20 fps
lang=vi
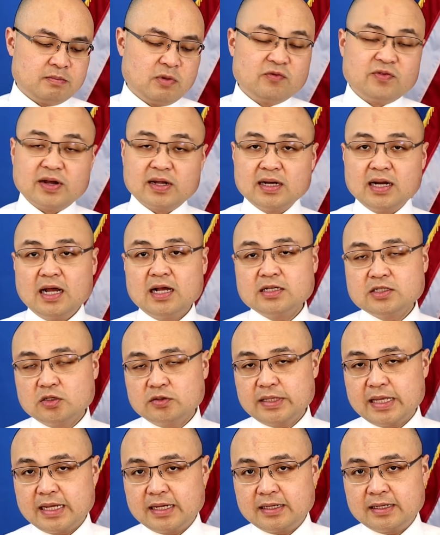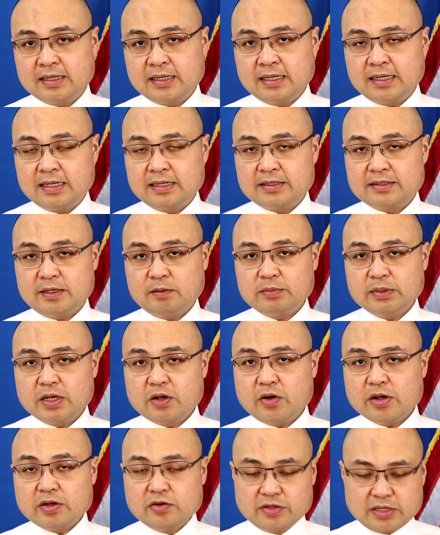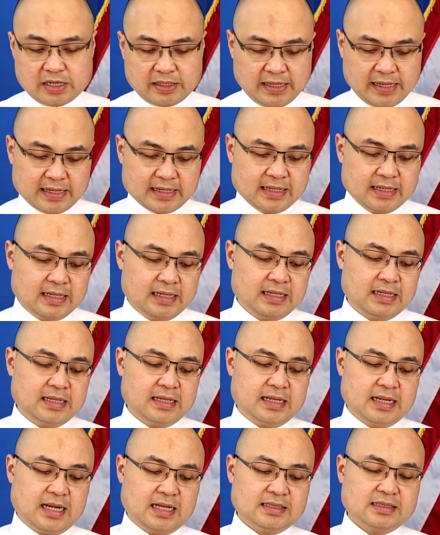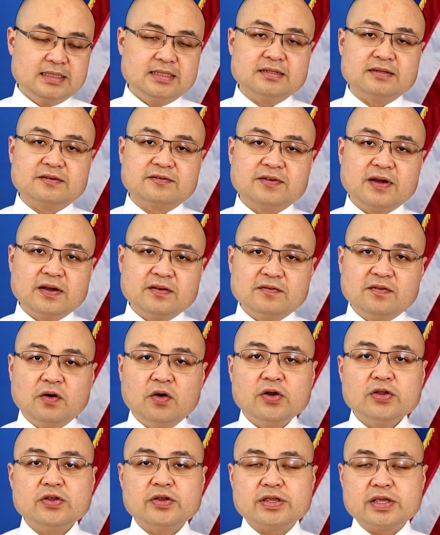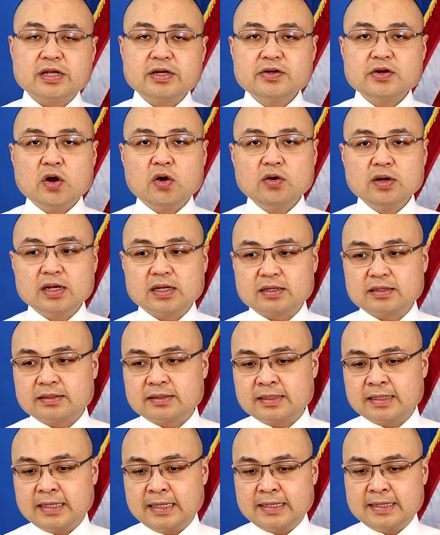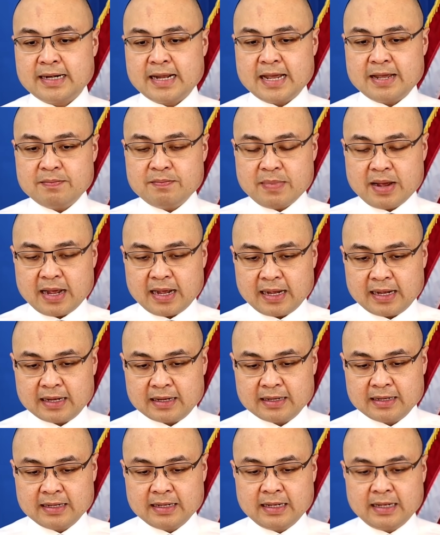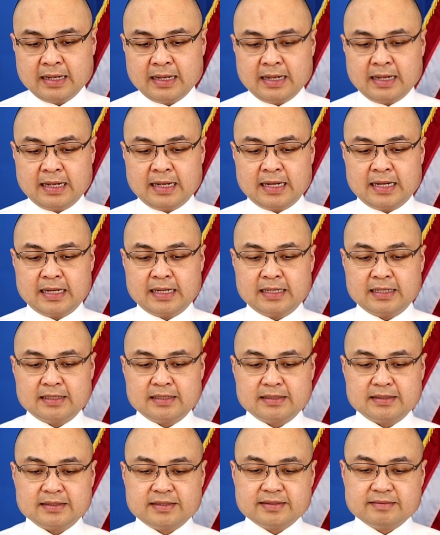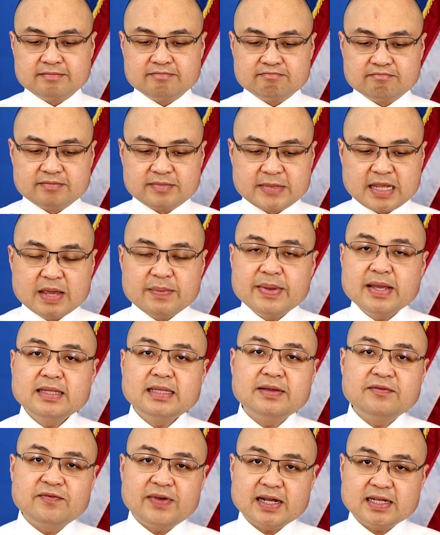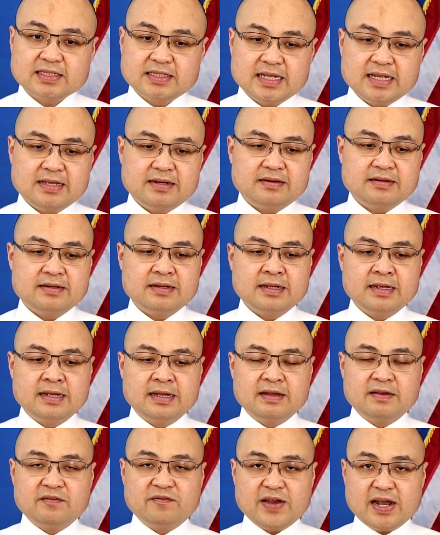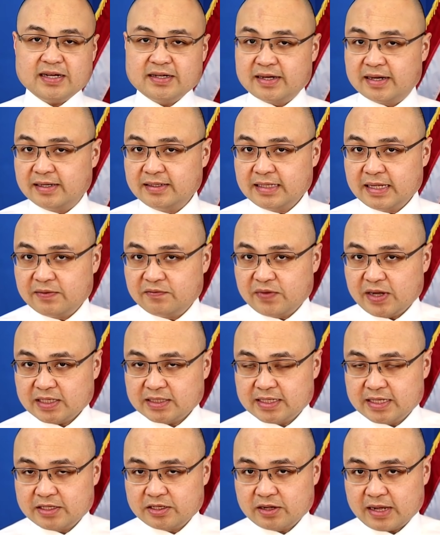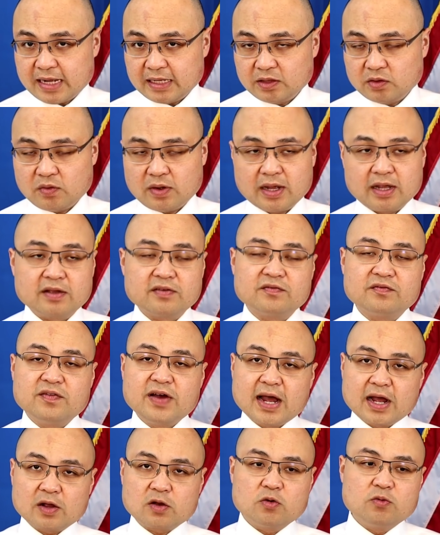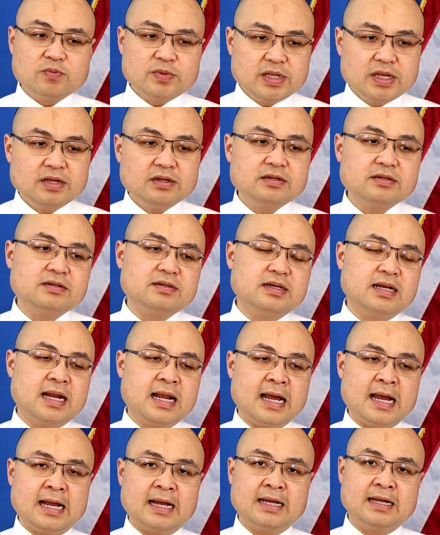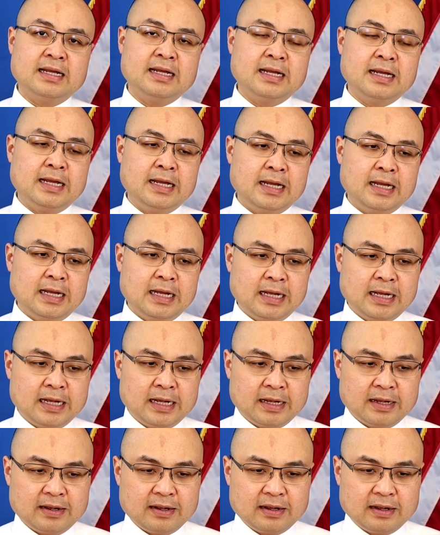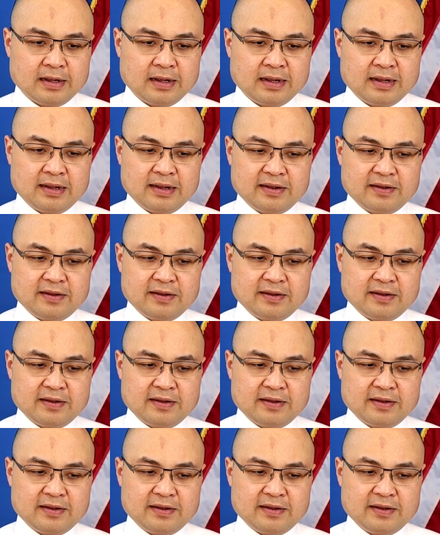một phần lớn số tiền uh, trong cái gói cứu trợ này uh, sẽ được phân phối cho những nỗ lực uh, để mà uh, chế biến thêm vaccine phát triển thêm vaccine cho an toàn và cũng như là uh,